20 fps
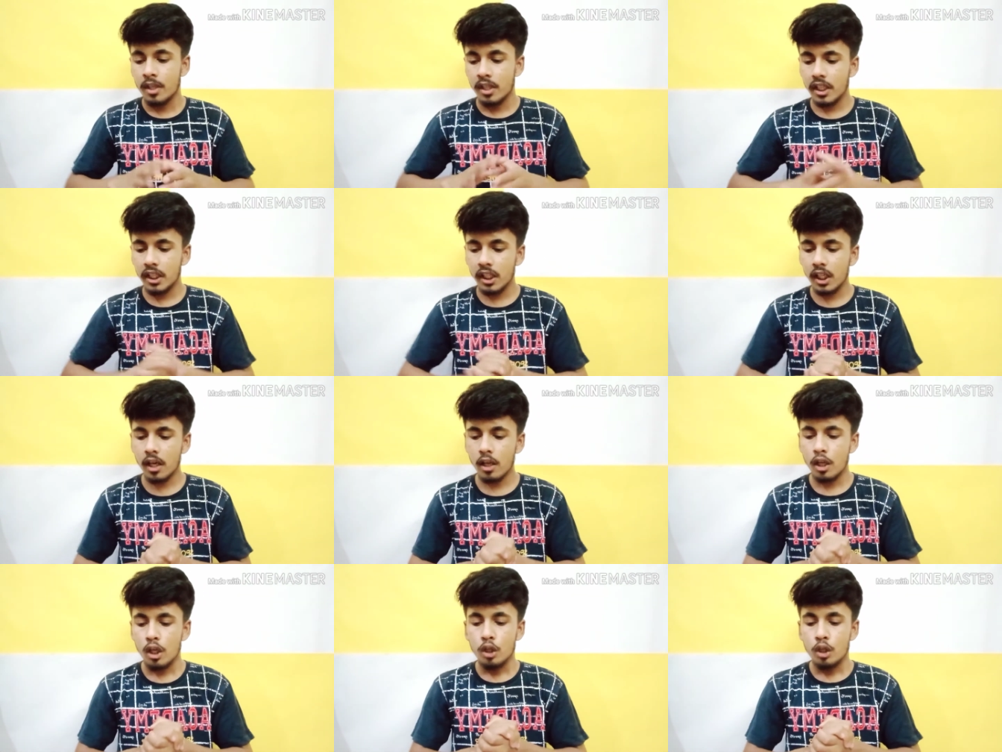ठीक है ठीक
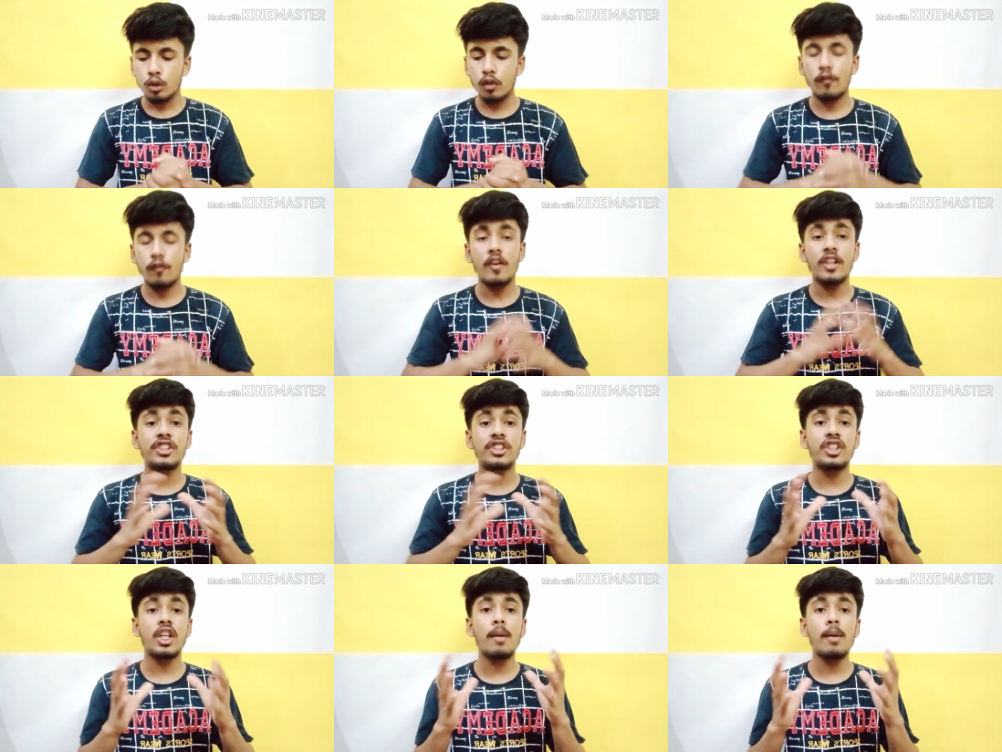है ना तो
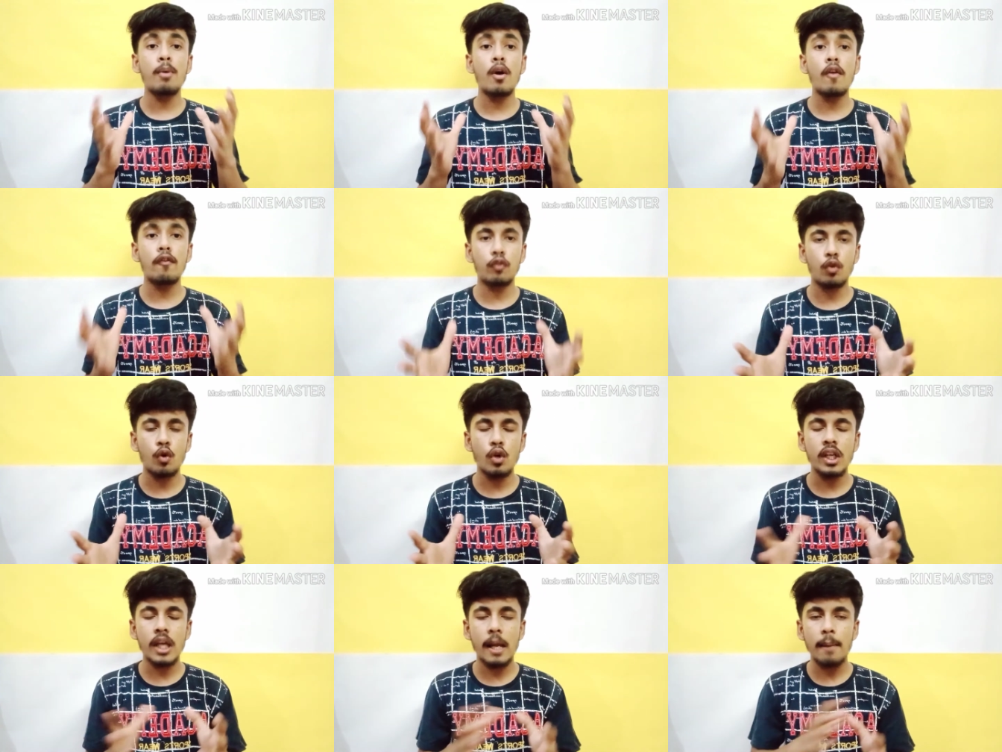फर्स्ट टर्म ऑफ
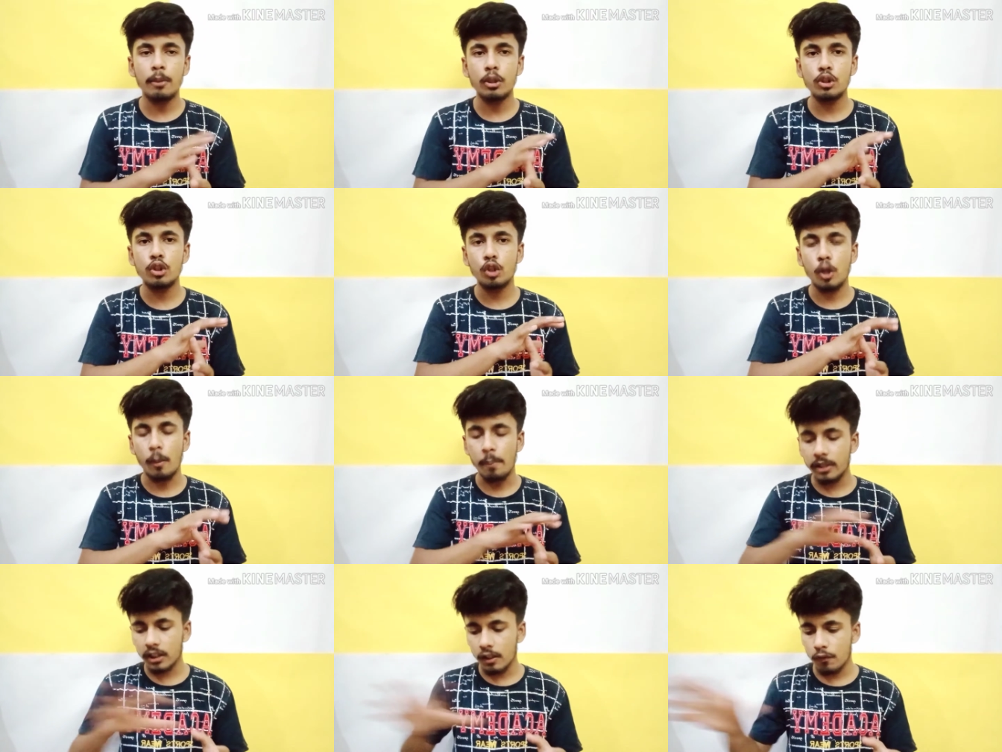कौन नाम का जो
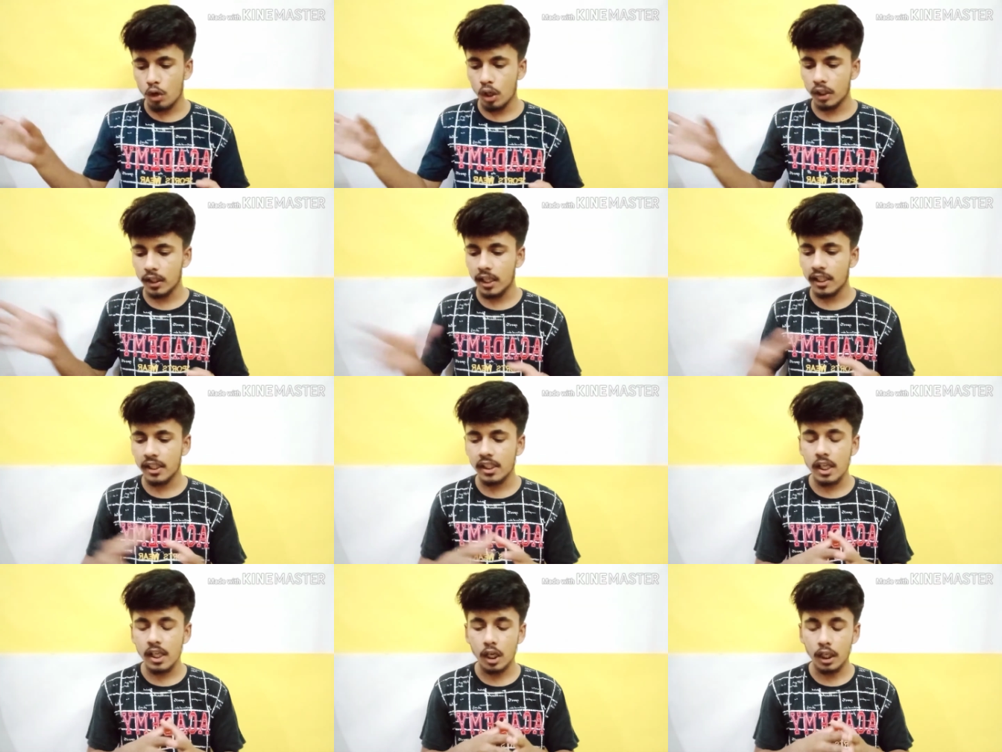टॉपिक था वो हटा
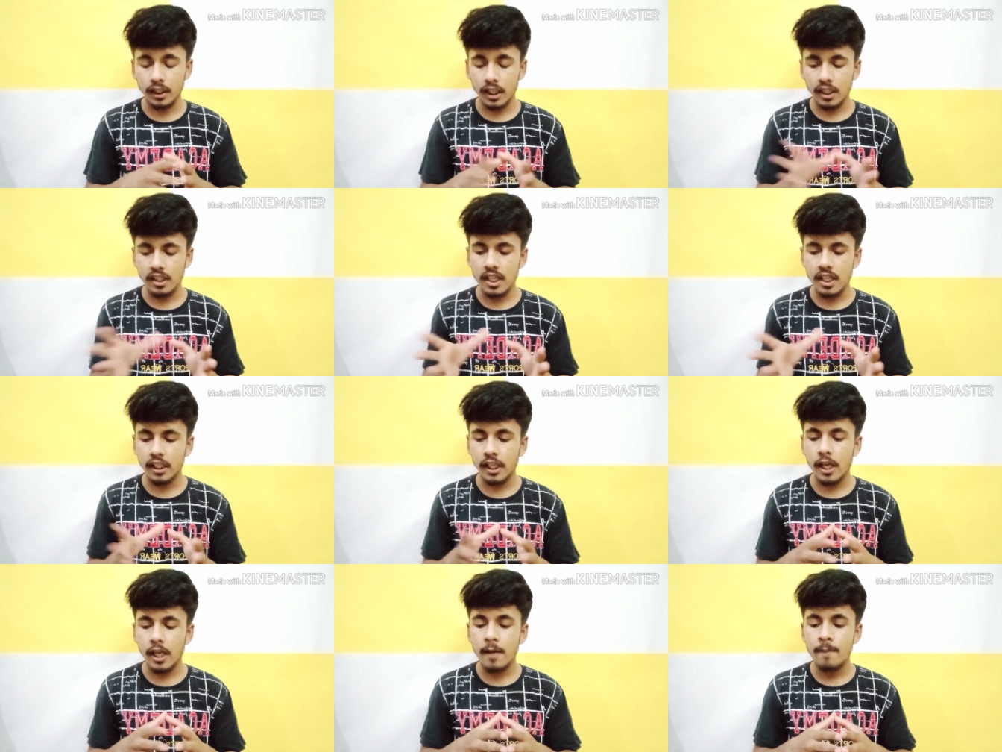गया हटा दिया
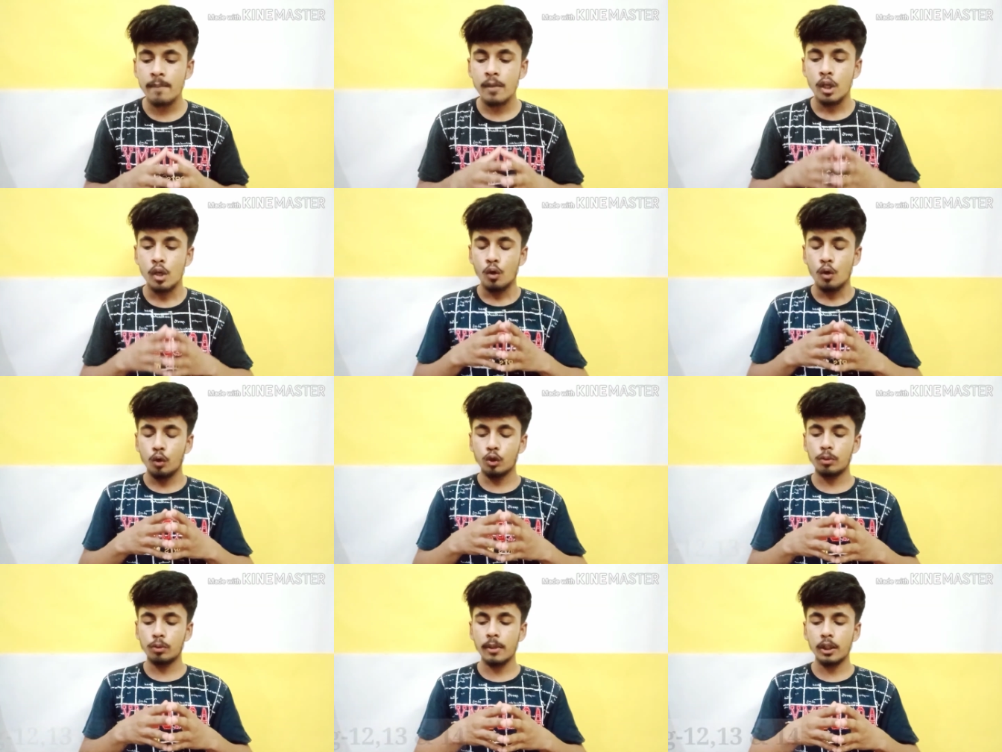गया है
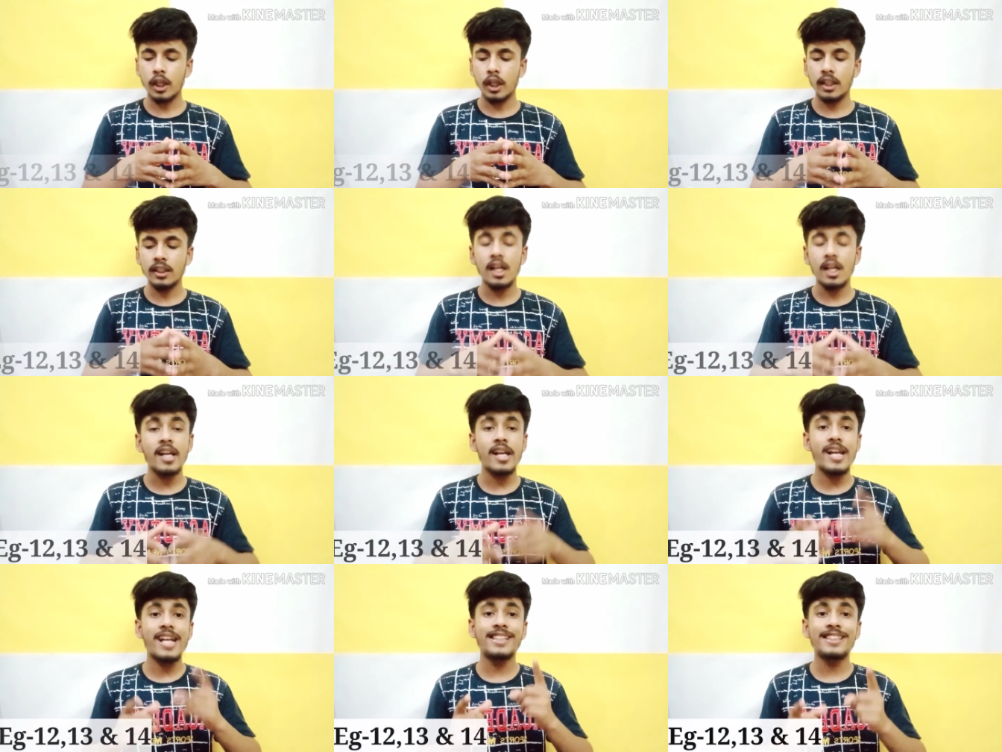उसमें क्या था
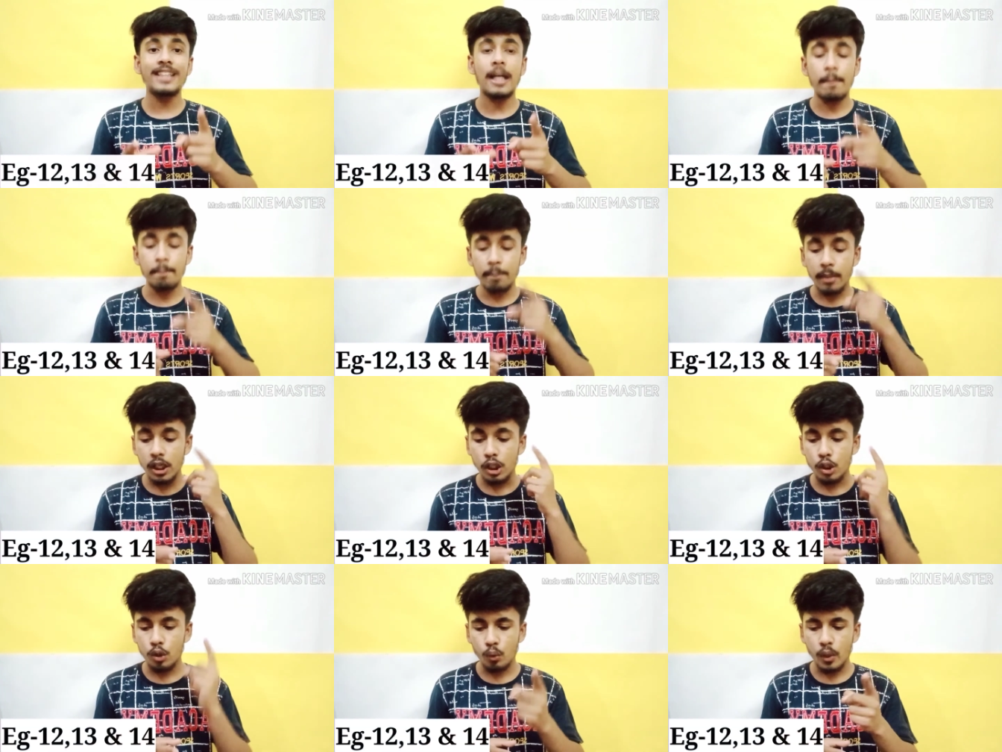
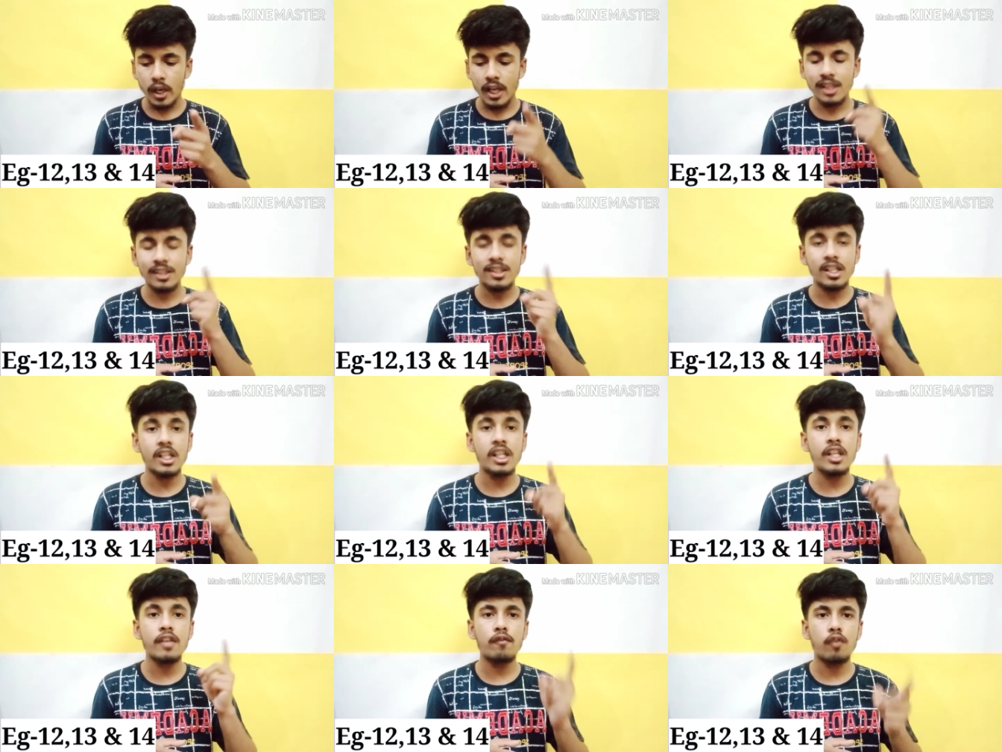एग्जाम्पल ट्वेल्व
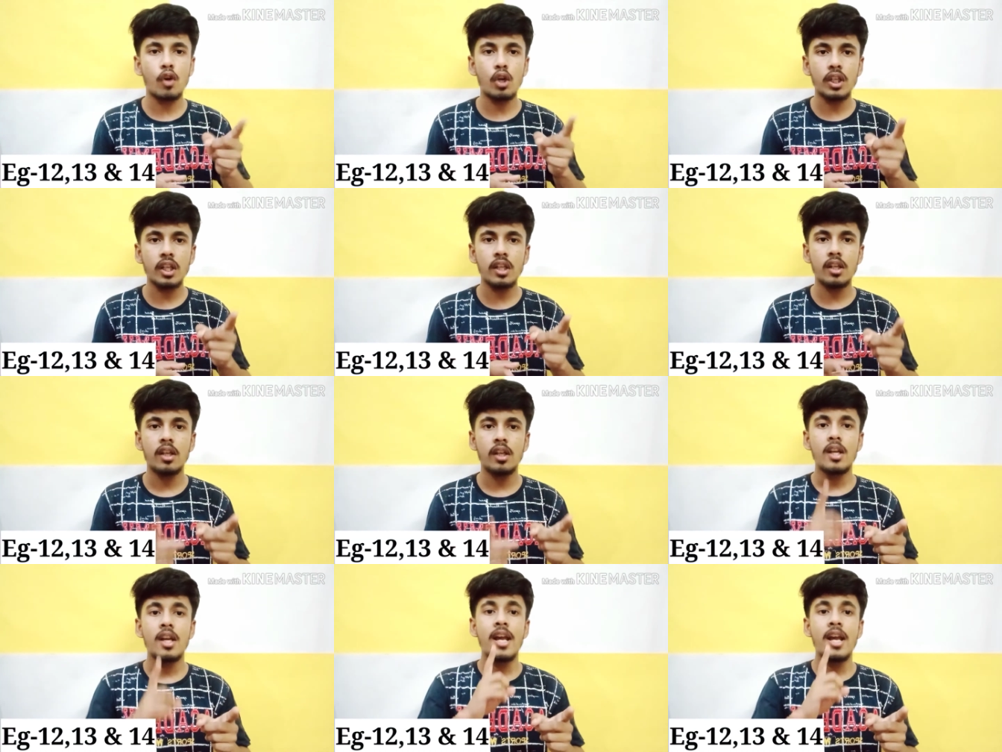थर्टीन फोर्टीन